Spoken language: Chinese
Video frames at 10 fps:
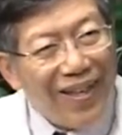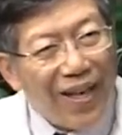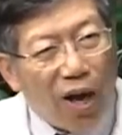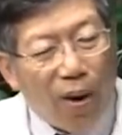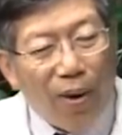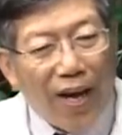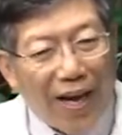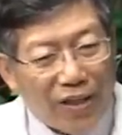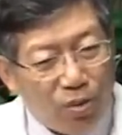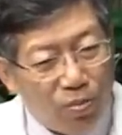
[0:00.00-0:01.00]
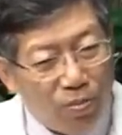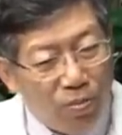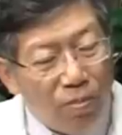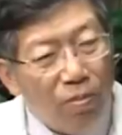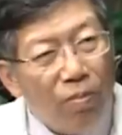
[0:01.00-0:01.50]
好，还是
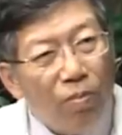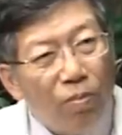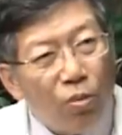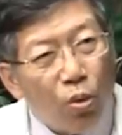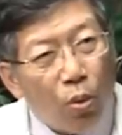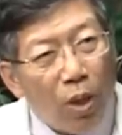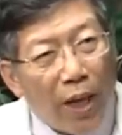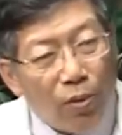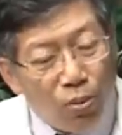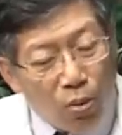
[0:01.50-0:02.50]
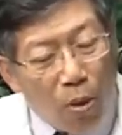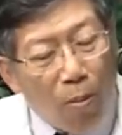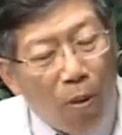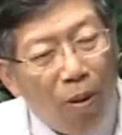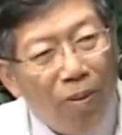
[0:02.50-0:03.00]
萝诶胡萝
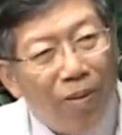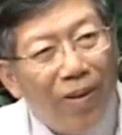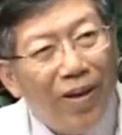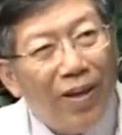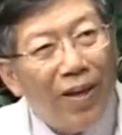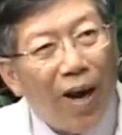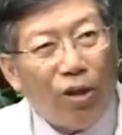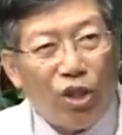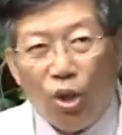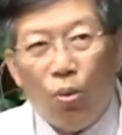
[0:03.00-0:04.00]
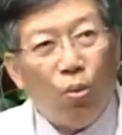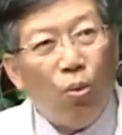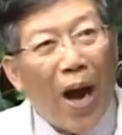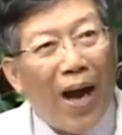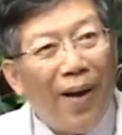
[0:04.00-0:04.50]
卜，好，这种有
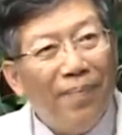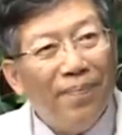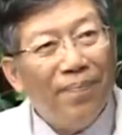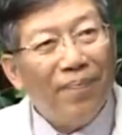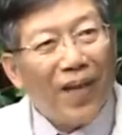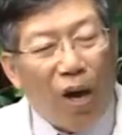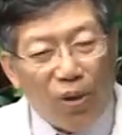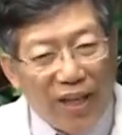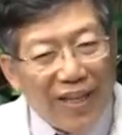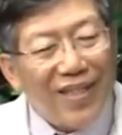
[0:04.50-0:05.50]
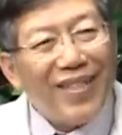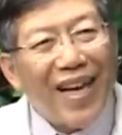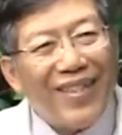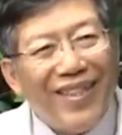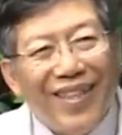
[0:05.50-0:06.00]
啊，好，原则
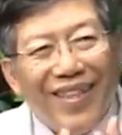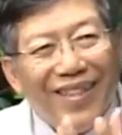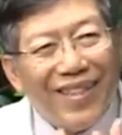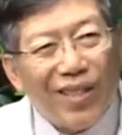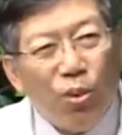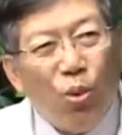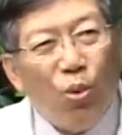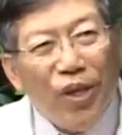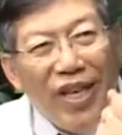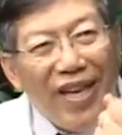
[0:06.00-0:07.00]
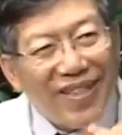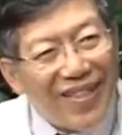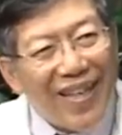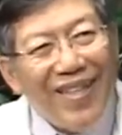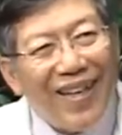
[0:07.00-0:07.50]
上是植物越
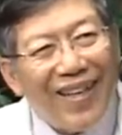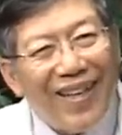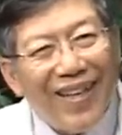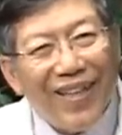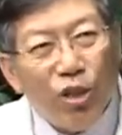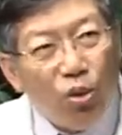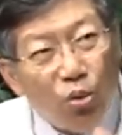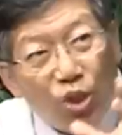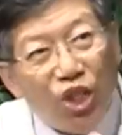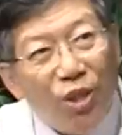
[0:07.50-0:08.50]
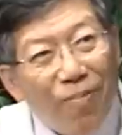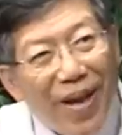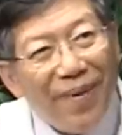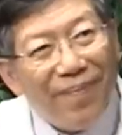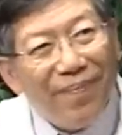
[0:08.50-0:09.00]
深的，入侵
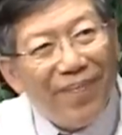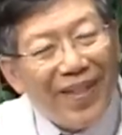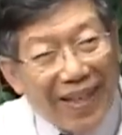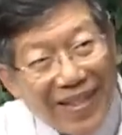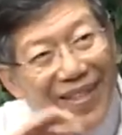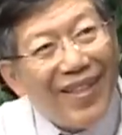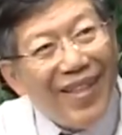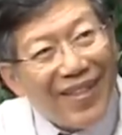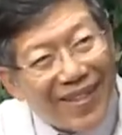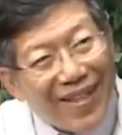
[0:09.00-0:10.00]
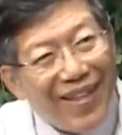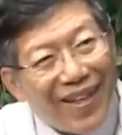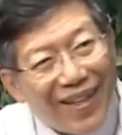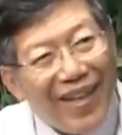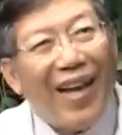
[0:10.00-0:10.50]
呢，颜色越深的
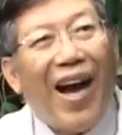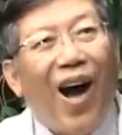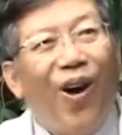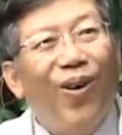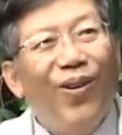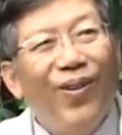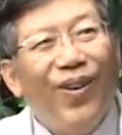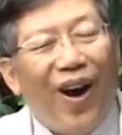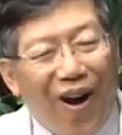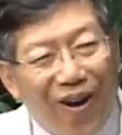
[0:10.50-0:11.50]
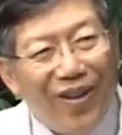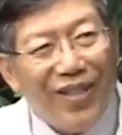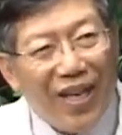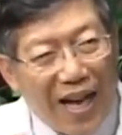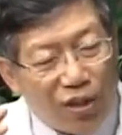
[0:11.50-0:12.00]
越好，好，
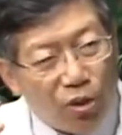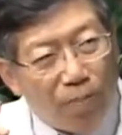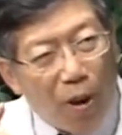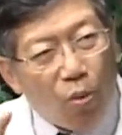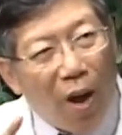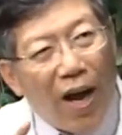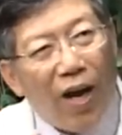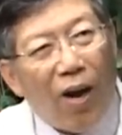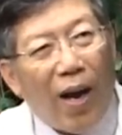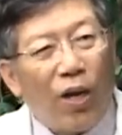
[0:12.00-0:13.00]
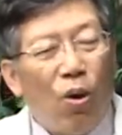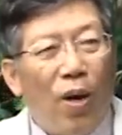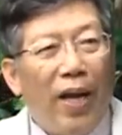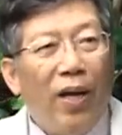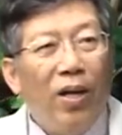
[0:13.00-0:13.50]
啊就包括好安公
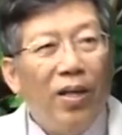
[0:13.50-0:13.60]
诶，